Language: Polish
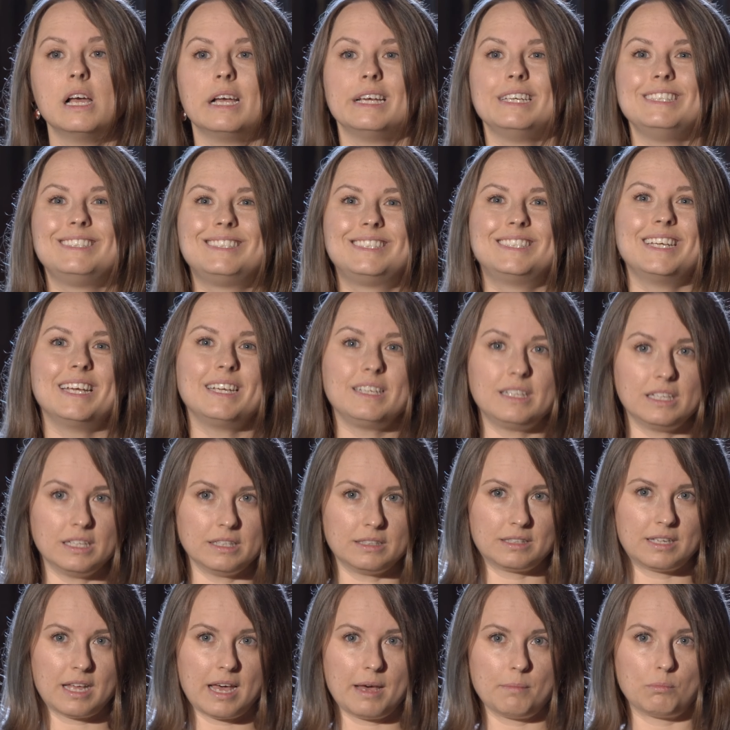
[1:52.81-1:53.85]
i dzięki
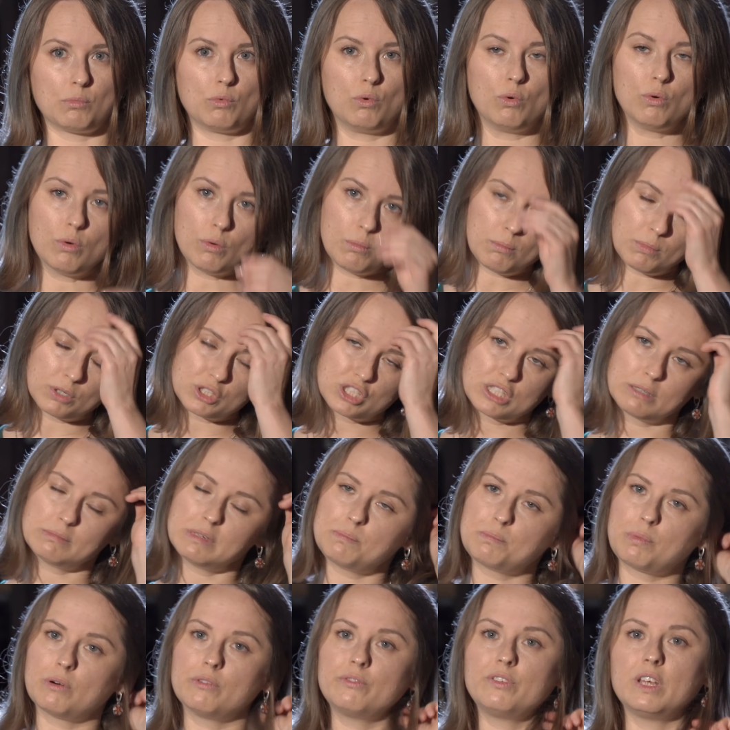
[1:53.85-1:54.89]
temu możemy
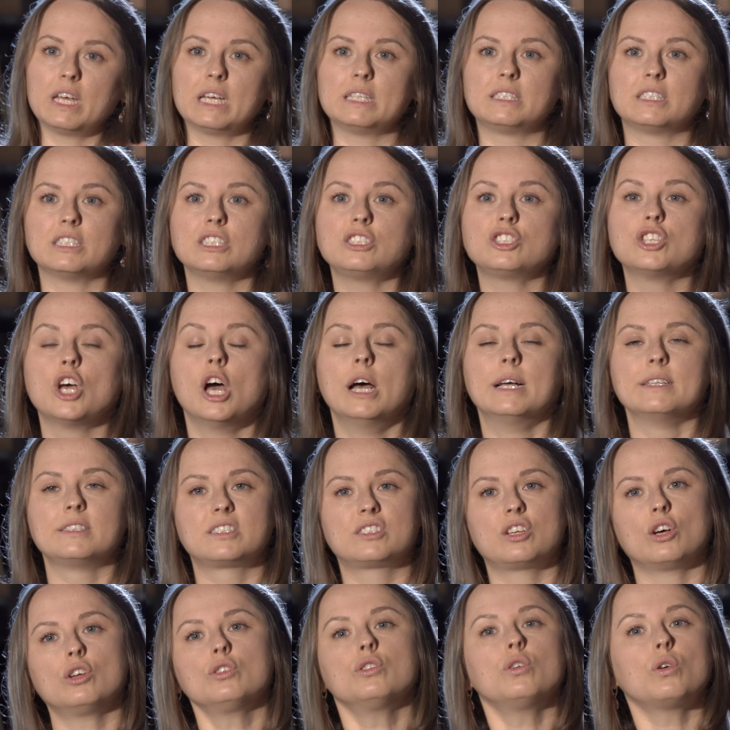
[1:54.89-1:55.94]
powiedzieć,
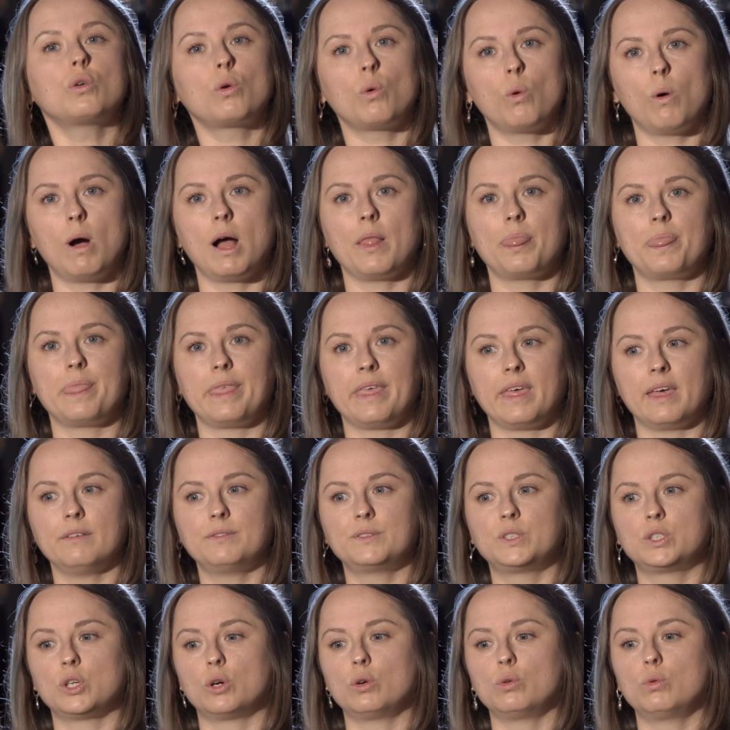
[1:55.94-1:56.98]
co dokładnie w
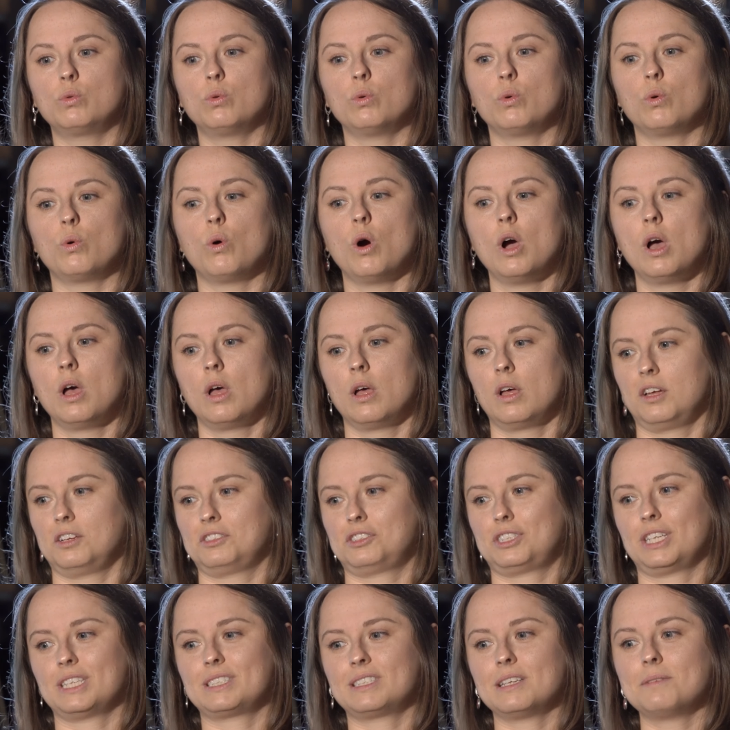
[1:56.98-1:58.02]
ciągu
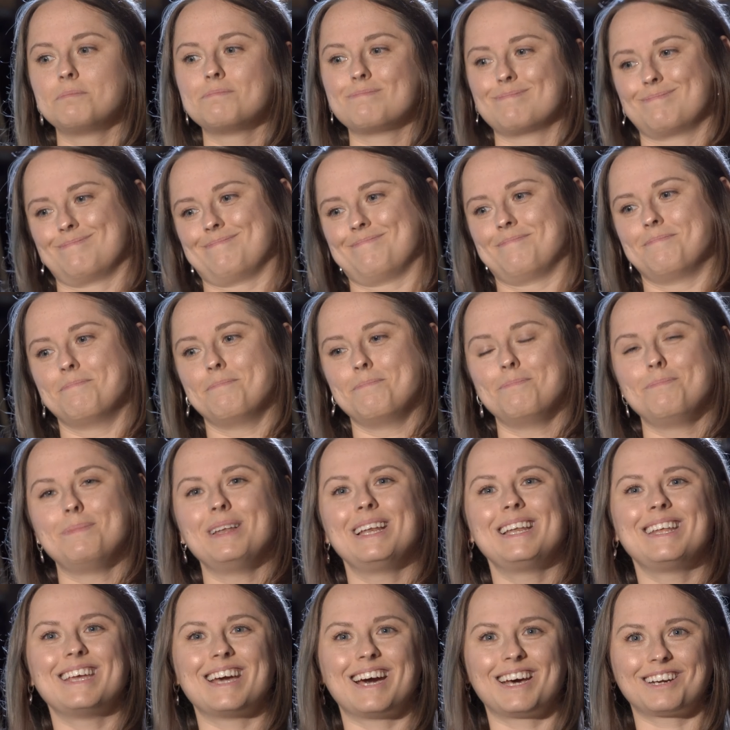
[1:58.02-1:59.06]
czasem
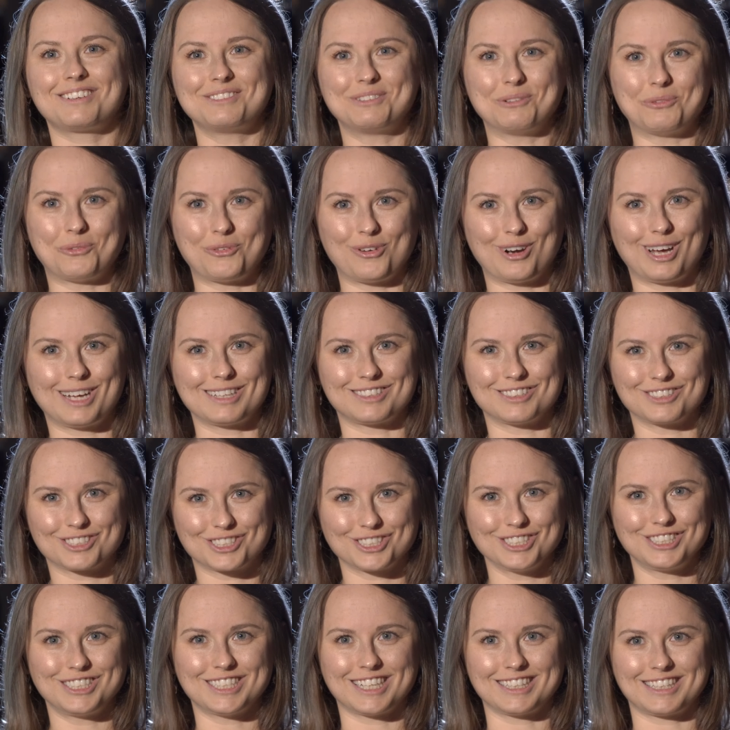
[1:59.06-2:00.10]
miliardów lat
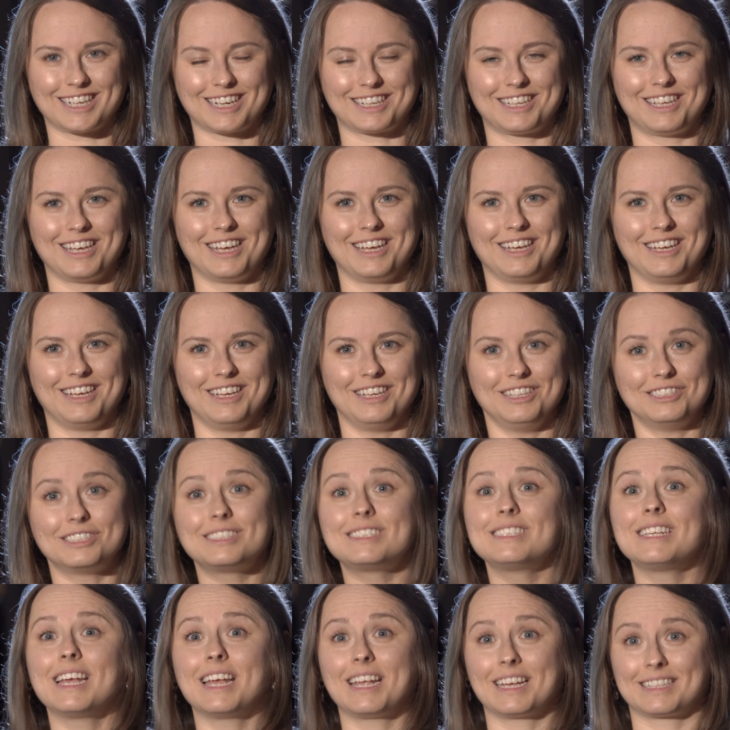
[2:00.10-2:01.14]
życia takiej,
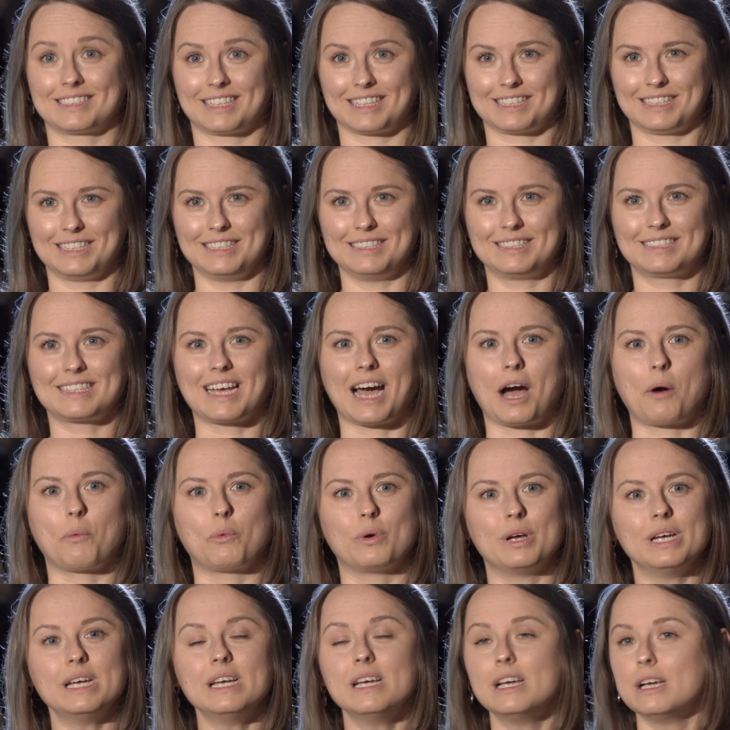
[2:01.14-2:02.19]
istnienia takiej
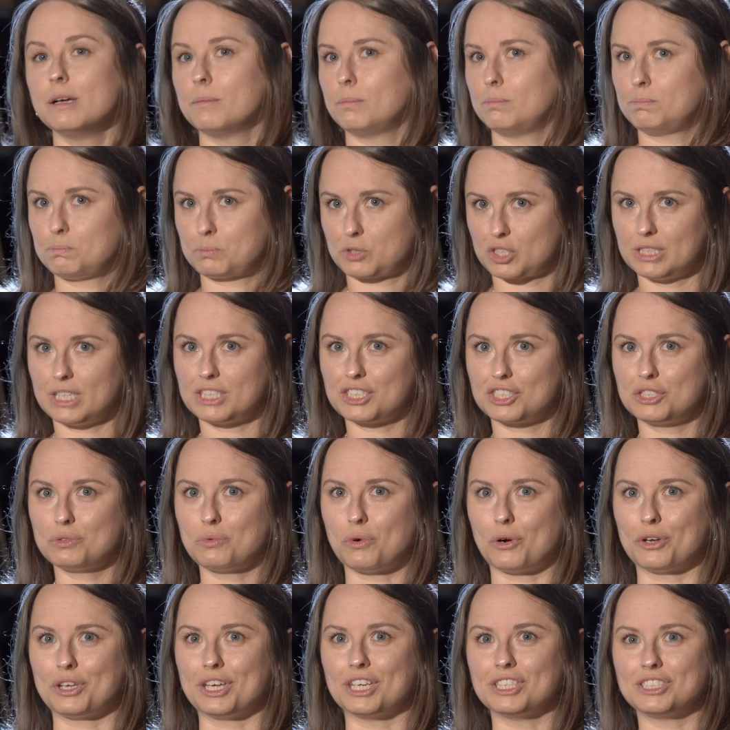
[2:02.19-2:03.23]
skały
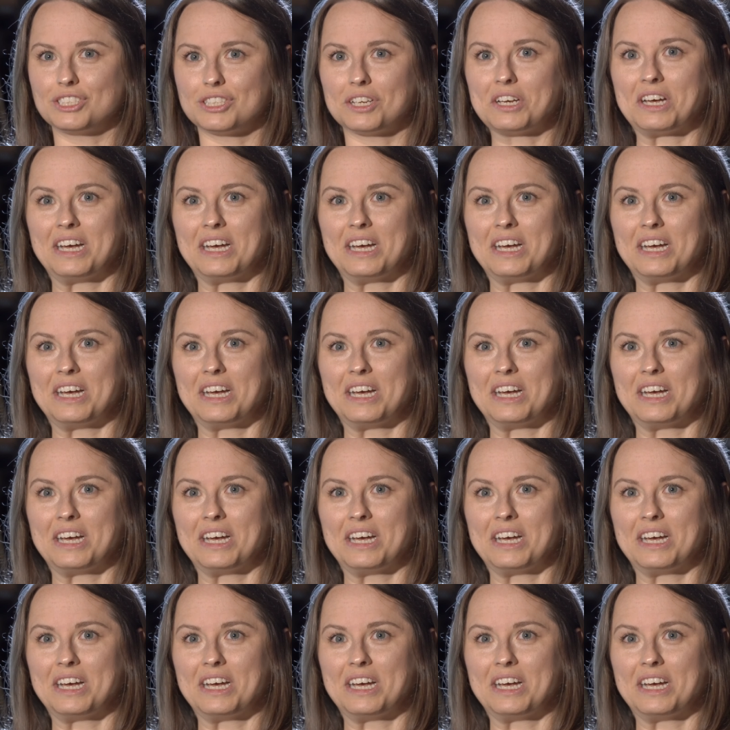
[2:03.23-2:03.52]
przydarzyło jej się.